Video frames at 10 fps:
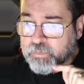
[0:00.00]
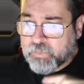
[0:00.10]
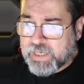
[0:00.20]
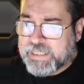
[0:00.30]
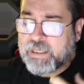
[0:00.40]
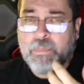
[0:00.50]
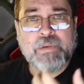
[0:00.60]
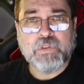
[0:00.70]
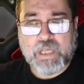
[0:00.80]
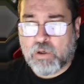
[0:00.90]
e também
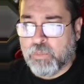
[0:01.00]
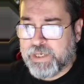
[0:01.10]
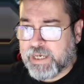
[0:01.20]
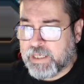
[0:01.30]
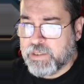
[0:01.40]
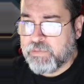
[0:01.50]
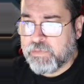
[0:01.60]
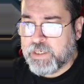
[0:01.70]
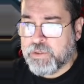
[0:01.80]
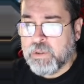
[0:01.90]
vou estar comunicando em
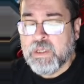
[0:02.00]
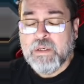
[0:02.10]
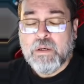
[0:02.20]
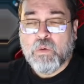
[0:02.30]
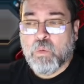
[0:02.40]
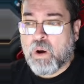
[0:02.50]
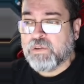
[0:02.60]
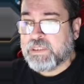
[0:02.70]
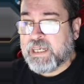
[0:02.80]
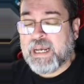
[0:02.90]
vídeo qual
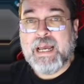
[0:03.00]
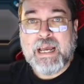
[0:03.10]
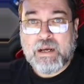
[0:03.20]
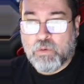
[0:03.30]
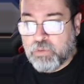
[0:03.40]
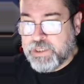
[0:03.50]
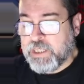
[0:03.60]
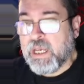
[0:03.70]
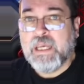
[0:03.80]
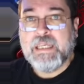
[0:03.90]
será o
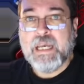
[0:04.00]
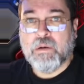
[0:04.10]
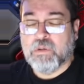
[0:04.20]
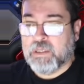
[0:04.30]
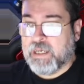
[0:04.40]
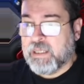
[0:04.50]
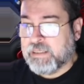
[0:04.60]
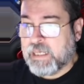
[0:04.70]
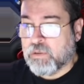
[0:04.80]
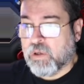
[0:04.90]
dia e a hora
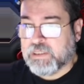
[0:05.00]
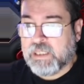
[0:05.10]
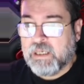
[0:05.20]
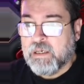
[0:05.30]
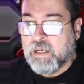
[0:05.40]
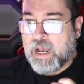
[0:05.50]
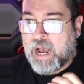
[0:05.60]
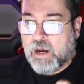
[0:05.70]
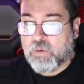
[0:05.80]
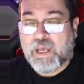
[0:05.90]
da nossa
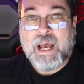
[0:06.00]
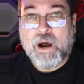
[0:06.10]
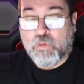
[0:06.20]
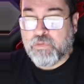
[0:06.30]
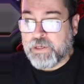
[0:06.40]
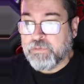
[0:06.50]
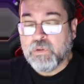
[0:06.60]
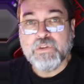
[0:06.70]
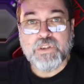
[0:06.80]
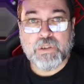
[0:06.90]
aula ao vivo
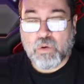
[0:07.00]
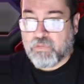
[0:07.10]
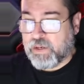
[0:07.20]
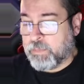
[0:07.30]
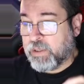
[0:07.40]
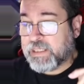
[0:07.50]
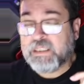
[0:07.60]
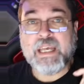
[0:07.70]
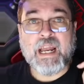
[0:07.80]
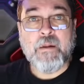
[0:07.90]
de novembro, que
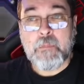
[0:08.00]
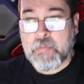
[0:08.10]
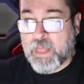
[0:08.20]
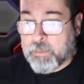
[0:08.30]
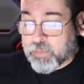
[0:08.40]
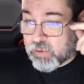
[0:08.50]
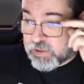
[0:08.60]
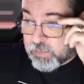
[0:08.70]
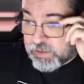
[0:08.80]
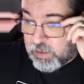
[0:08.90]
será na
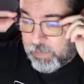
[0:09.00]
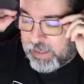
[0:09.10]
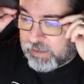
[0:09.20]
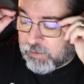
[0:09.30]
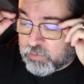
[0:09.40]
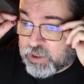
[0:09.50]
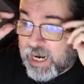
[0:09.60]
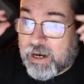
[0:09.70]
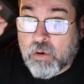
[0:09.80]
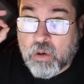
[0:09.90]
próxima semana. Então já
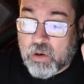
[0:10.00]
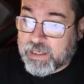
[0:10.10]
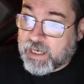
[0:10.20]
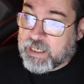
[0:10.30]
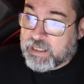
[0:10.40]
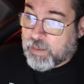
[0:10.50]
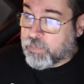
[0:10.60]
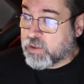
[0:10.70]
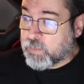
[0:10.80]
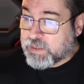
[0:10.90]
coloque aí que na
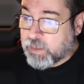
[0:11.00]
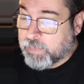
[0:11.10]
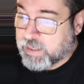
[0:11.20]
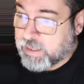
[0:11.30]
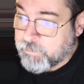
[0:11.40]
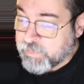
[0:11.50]
próxima semana